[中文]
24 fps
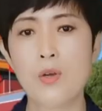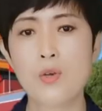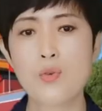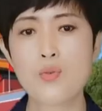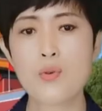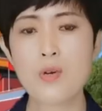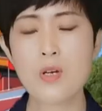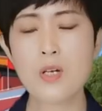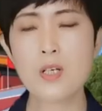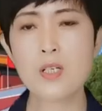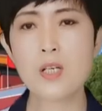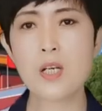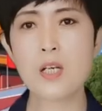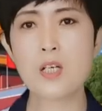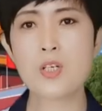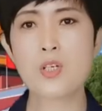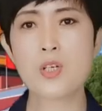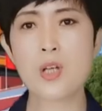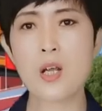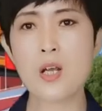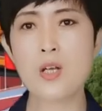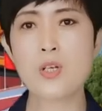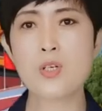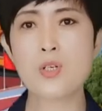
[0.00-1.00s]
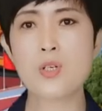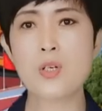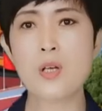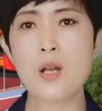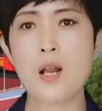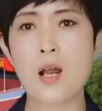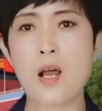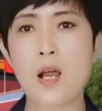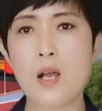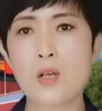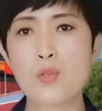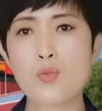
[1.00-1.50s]
说是这实验室
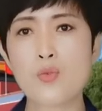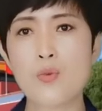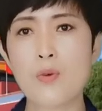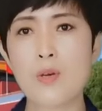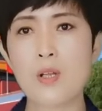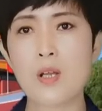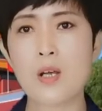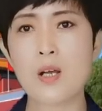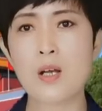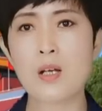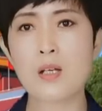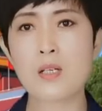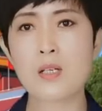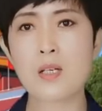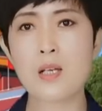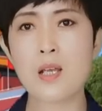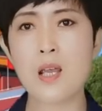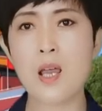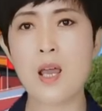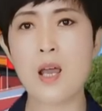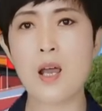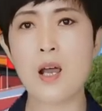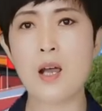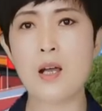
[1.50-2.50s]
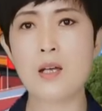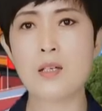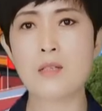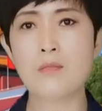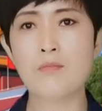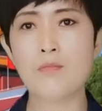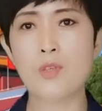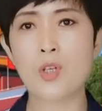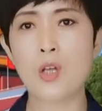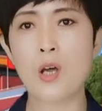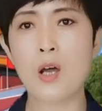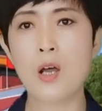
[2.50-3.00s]
啊做的实验啊
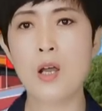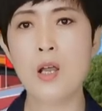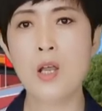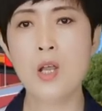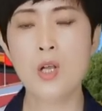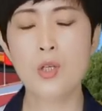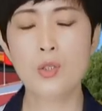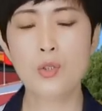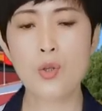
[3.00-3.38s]
什么的